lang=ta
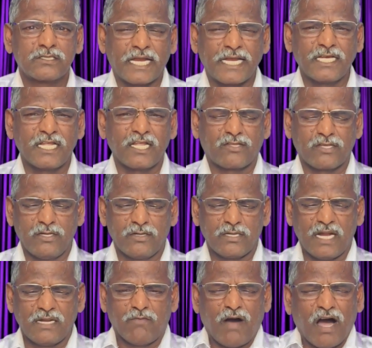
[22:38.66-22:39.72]

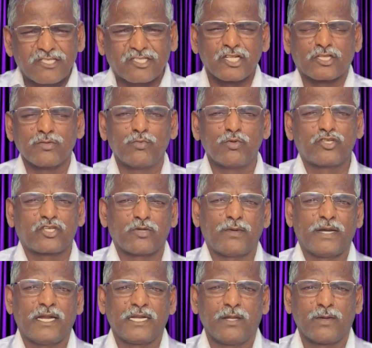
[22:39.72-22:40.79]
சங்கீதத்தையும் நான் வாசித்து
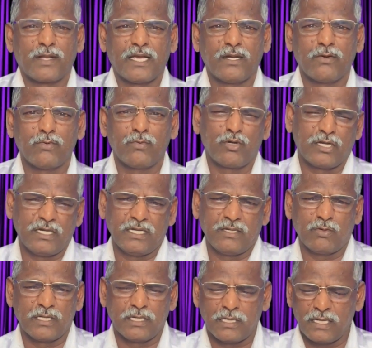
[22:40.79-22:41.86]
முடிச்சிருவேன் ஆண்டவரே ஒரு
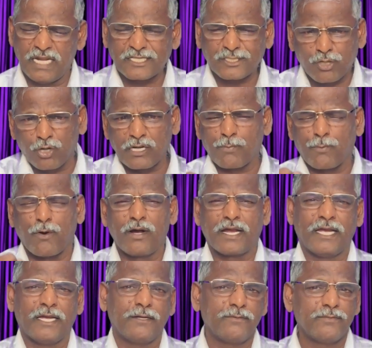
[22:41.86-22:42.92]
ஒரு லக்கோட
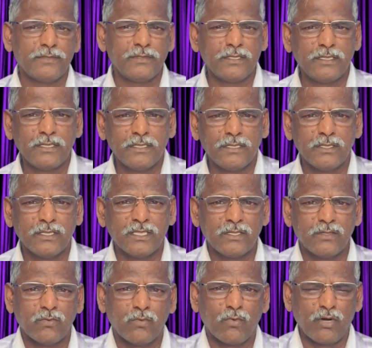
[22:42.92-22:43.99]
போங்க
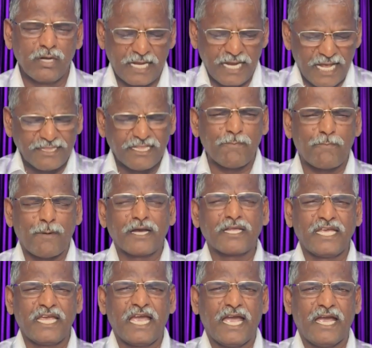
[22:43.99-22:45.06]
உங்களுக்கு எந்த
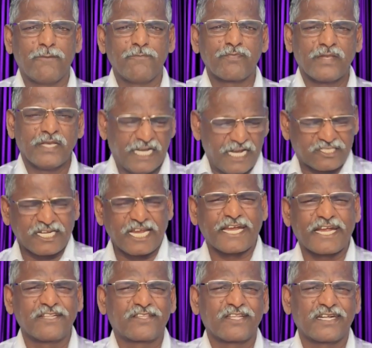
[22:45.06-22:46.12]
பகுதியை
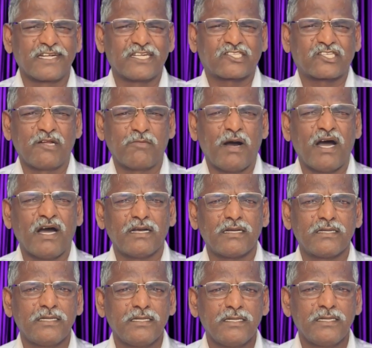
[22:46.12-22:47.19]
எஸ்ஐக்கே தீர்க்க தரிசனமா
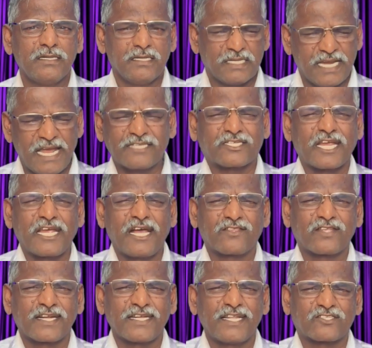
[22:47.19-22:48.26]
ஏசையா
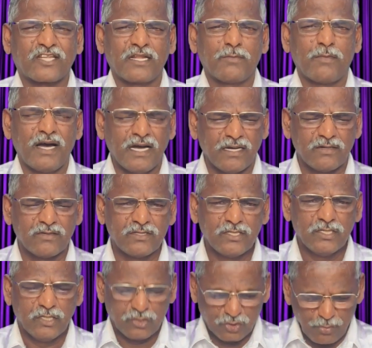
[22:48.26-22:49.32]
தீர்க்க தரிசனமா
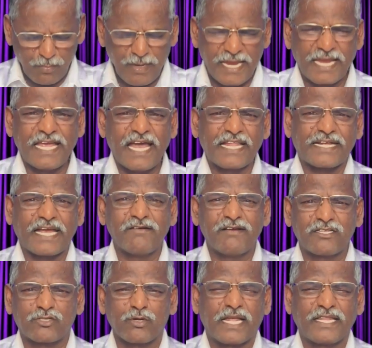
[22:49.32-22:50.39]
சும்மா எங்கேயாவது கை
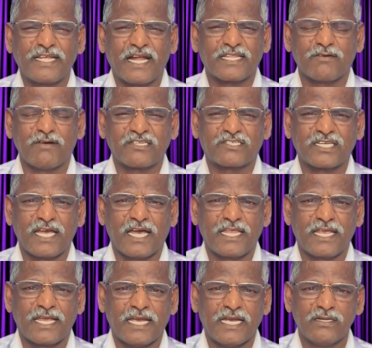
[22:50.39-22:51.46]
வச்சு ஒரு அதிகாரத்தை
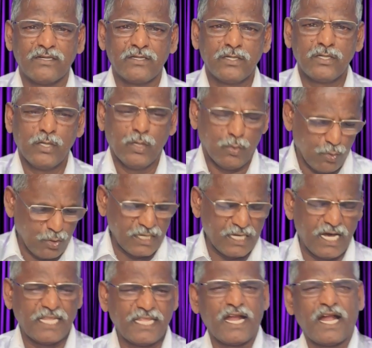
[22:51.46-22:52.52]
வாசிக்காதீங்க
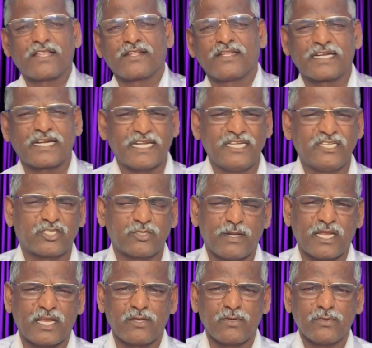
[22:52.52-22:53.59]
ஒன்னா அதிகாரத்திலிருந்து கடைசி
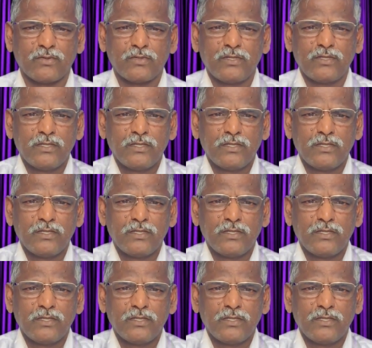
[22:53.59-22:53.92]
வரைக்கும்